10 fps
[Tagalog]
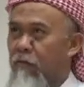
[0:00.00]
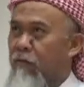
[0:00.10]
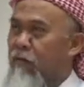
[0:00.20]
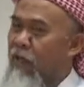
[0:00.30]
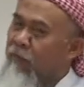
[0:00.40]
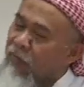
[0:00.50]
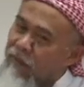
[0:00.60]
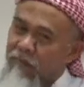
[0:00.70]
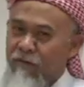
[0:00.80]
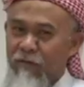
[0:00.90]
Oh,
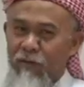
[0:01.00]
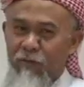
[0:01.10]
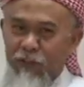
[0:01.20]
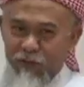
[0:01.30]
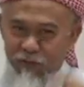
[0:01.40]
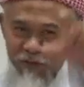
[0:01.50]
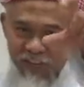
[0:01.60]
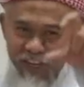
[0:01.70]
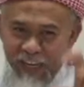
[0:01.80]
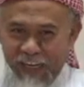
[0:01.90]
tama, no? Yung
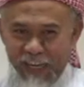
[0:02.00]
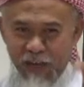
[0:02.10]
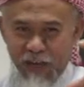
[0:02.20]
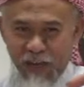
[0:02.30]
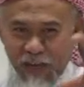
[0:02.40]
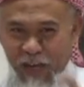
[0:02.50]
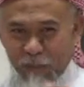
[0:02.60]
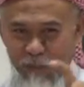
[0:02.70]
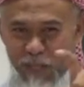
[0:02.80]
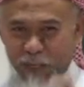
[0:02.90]
sigurong dahilan na
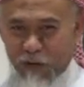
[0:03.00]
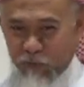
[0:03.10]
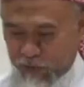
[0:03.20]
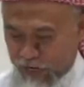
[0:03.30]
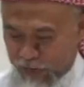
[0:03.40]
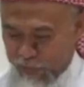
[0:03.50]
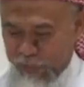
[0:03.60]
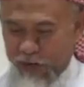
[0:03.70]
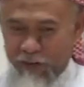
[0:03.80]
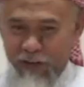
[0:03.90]
half million, more than
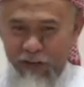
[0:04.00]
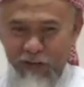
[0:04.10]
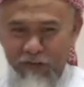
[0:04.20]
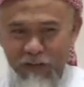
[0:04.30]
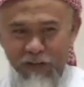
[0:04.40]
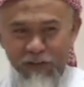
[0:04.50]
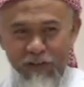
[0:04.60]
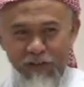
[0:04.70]
half million ang nanonood.